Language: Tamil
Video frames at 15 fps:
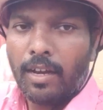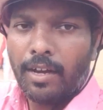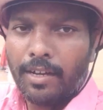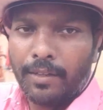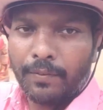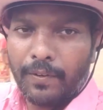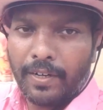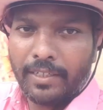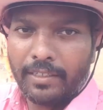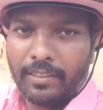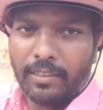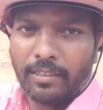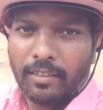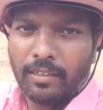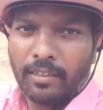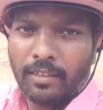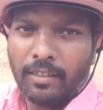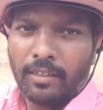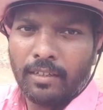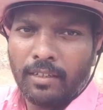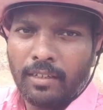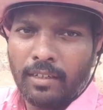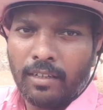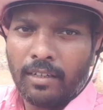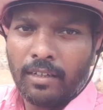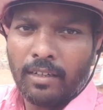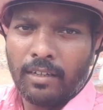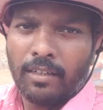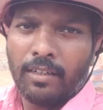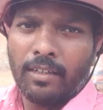ஹாய் ஃப்ரெண்ட்ஸ் இதில் யார்
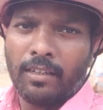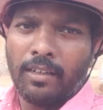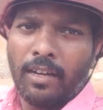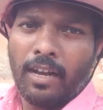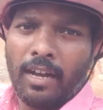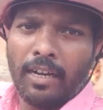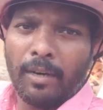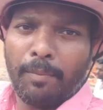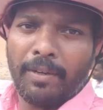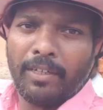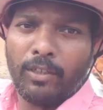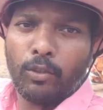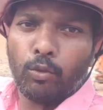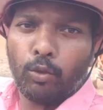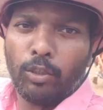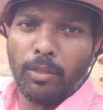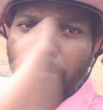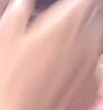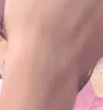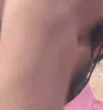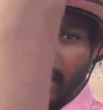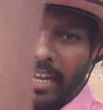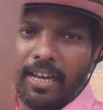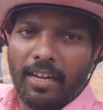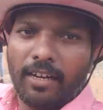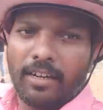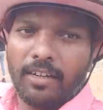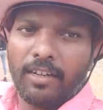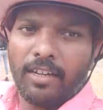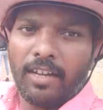அங்கே பாருங்கள் சுற்றுது பார்த்தீங்களா
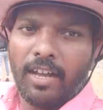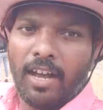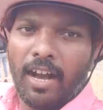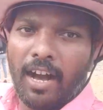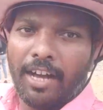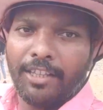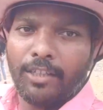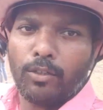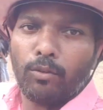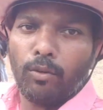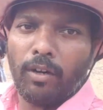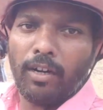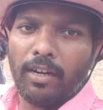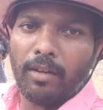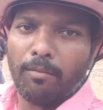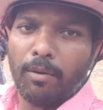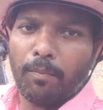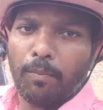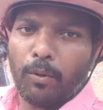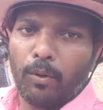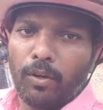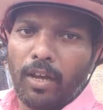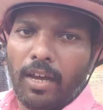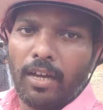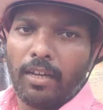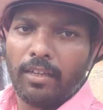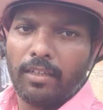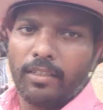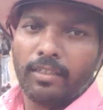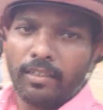அதுக்குள்ளே நம்ம போனால்
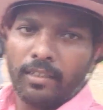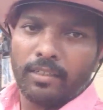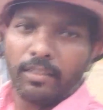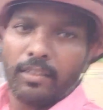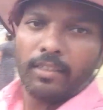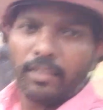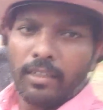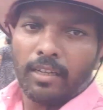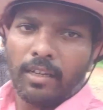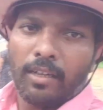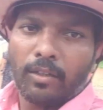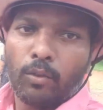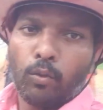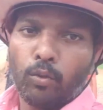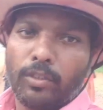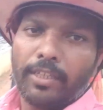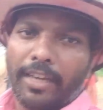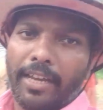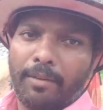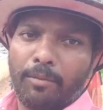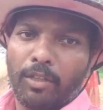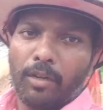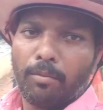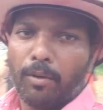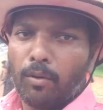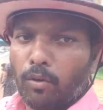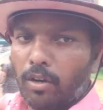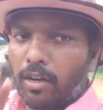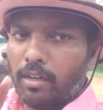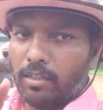நூற்றி ஐம்பது ரூபா
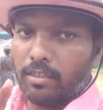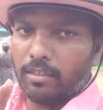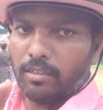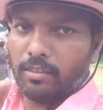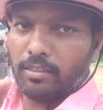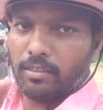ஒரு ஆளுக்கு